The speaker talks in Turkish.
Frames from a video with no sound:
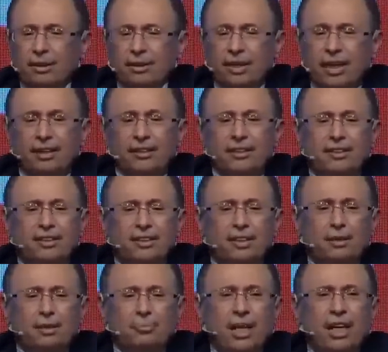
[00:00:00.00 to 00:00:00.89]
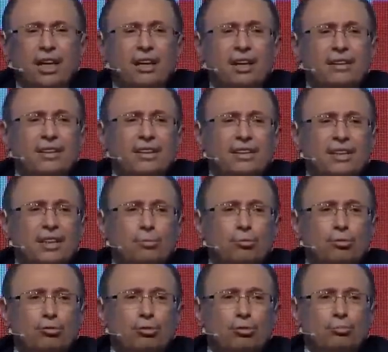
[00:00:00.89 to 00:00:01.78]
Kendisinin mail
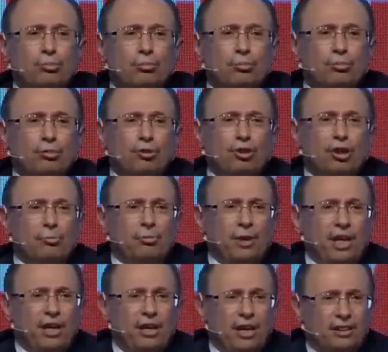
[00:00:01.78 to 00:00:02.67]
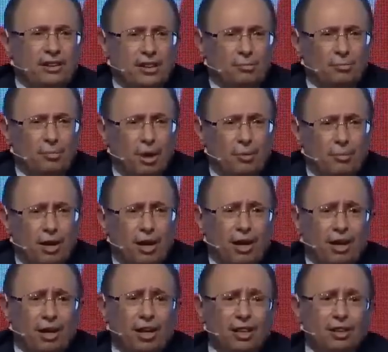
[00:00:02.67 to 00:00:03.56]
adresini buldum, ona mail attım ama
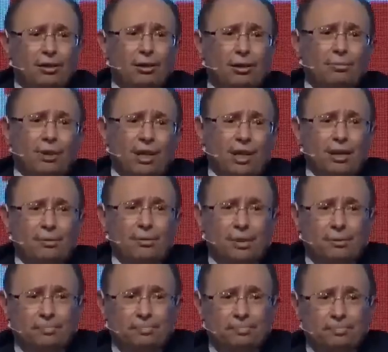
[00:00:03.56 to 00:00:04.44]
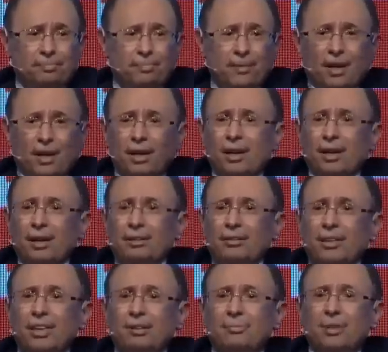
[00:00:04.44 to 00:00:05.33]
hala cevabını alamadım.
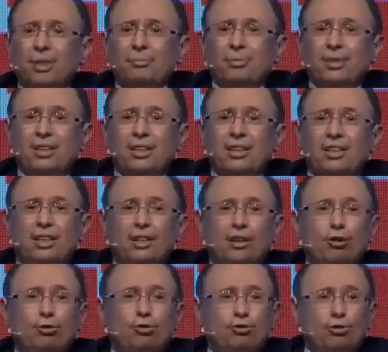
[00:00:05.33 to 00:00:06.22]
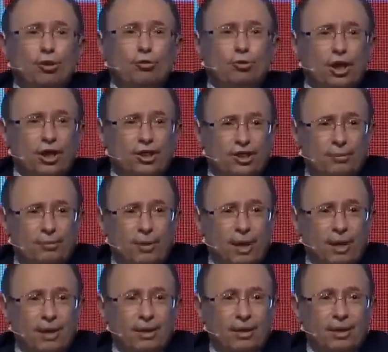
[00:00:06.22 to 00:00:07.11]
Dedim ki bizi iki ile üçle
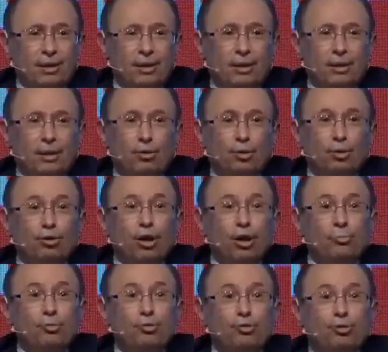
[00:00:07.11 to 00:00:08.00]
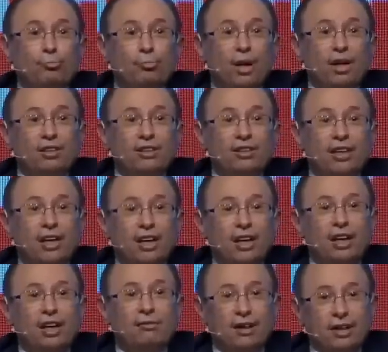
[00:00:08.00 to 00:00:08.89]
uğraştırma. Öyle büyük marjlı
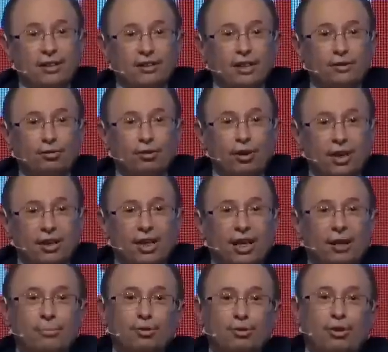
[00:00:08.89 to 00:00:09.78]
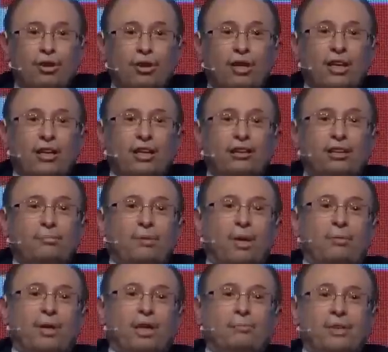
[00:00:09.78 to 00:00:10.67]
yerler varsa söyle de biz oralara yatırım
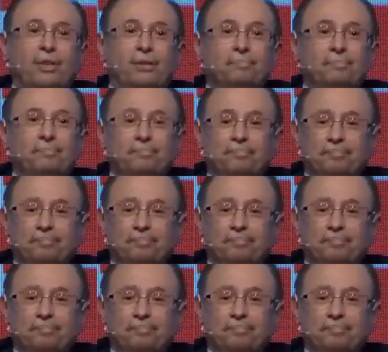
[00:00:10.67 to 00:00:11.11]
yapalım dedim.